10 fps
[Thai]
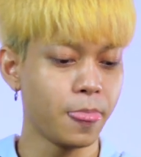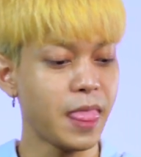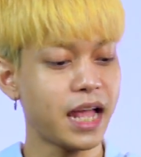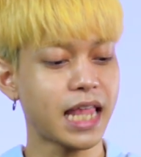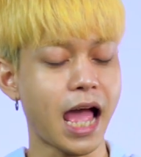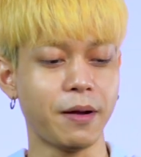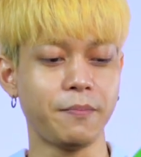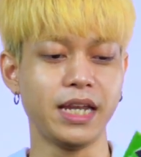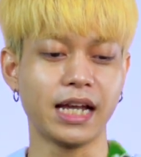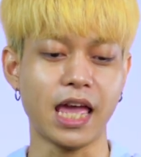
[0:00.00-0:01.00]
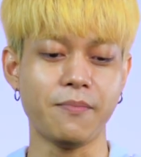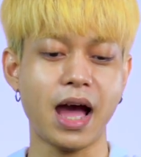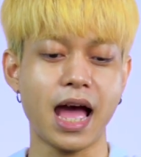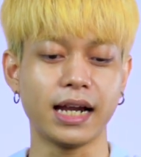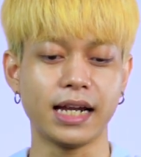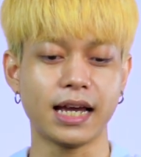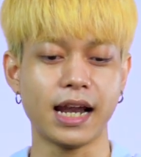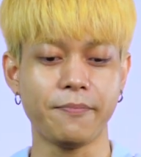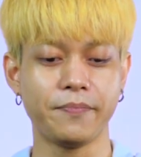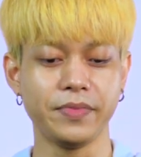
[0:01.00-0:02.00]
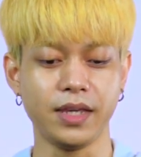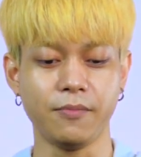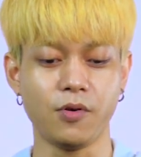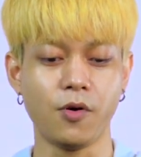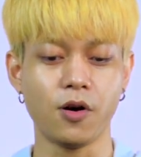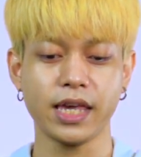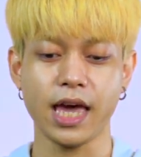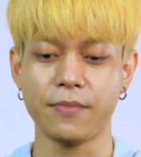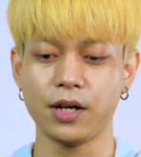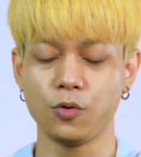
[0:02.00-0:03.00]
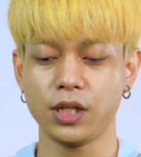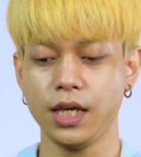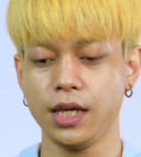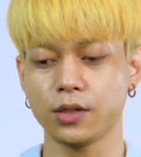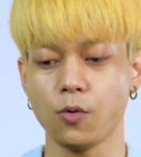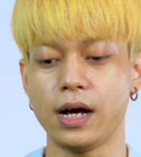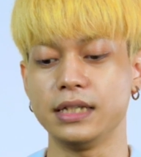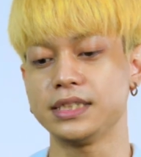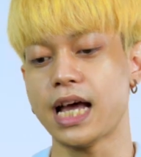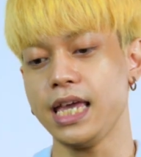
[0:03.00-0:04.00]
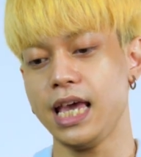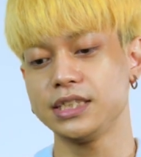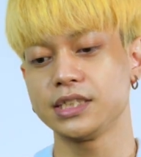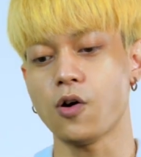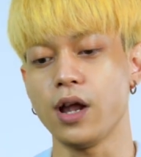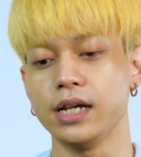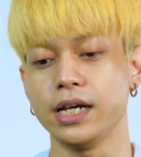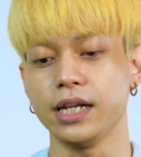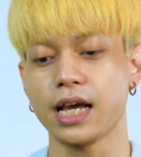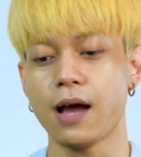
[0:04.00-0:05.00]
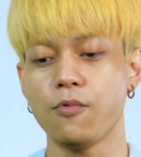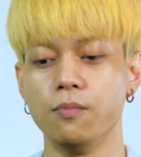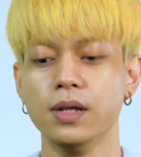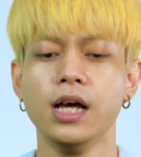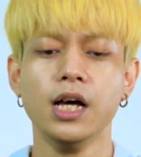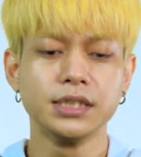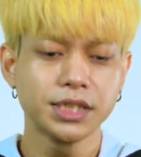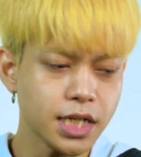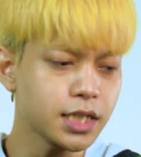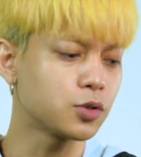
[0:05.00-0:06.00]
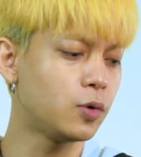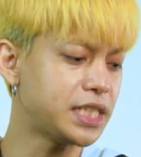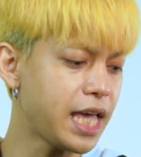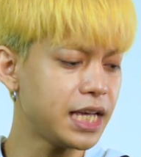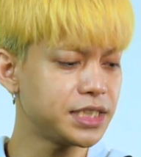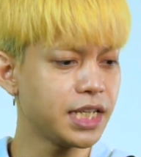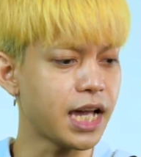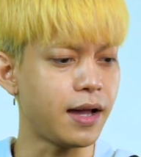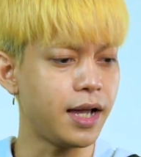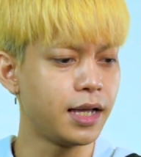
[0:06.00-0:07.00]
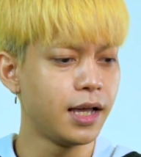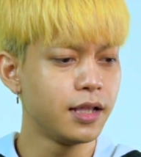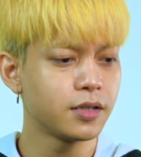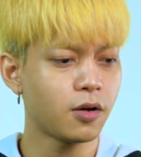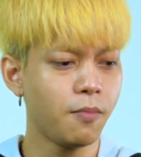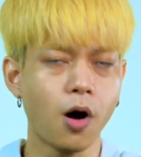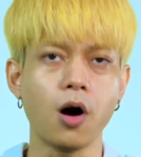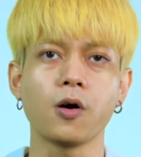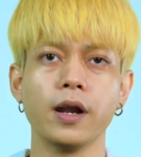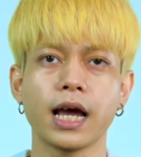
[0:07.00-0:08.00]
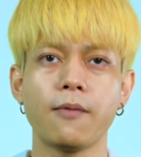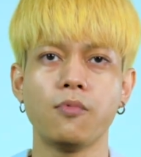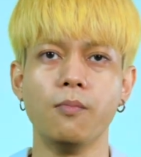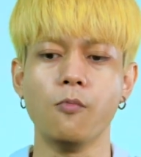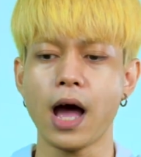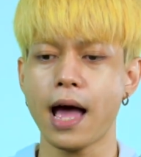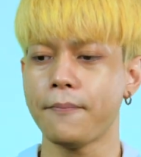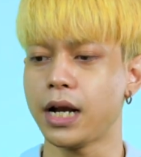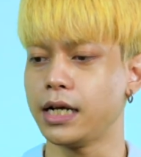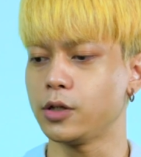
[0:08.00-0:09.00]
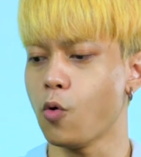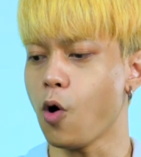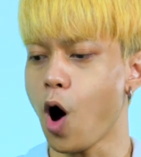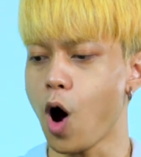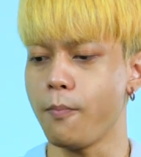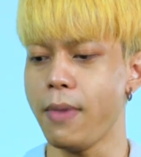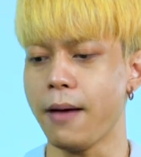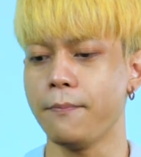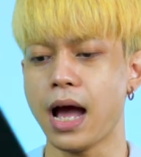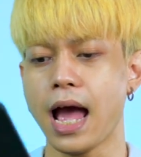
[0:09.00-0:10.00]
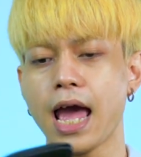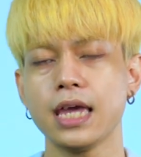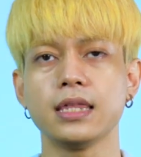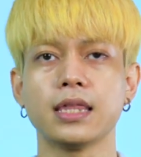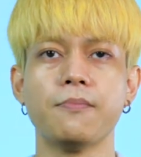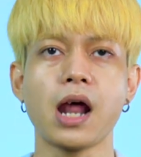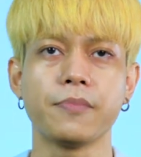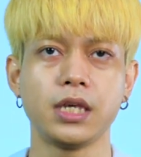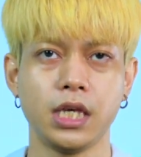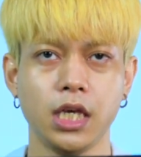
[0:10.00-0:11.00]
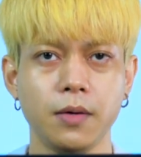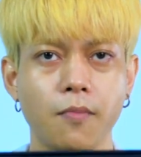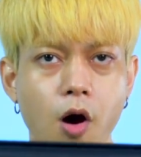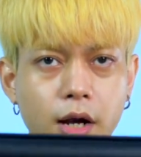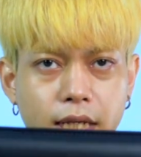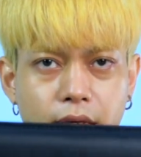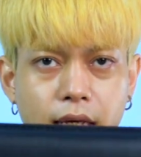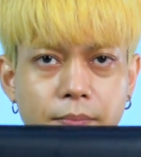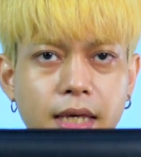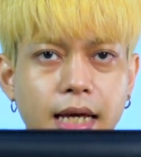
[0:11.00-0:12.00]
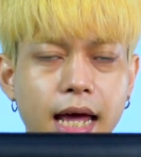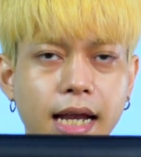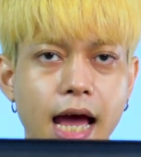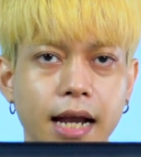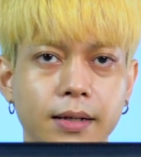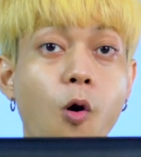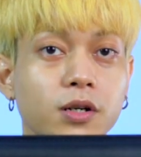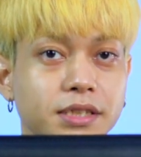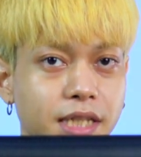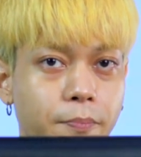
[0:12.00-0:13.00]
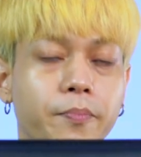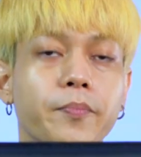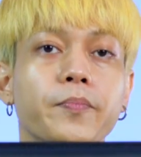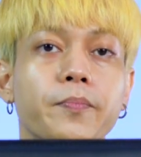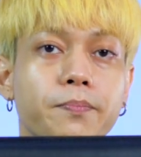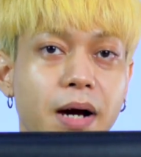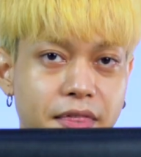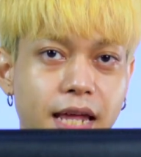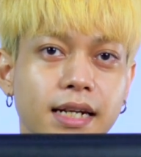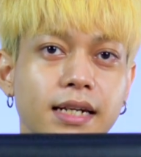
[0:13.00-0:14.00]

หน้าตามันเป็นยังไงบ้างนะครับนี่ผมขอแกะมาดูที่ตัวไซส์ S ก่อนเลยนะครับผมซึ่งตัวไซส์ S เนี่ยต้องบอกก่อนนะครับผมว่ามันถูกออกแบบมาให้สำหรับคีย์บอร์ดที่มีขนาด หกสิบเปอร์เซ็นต์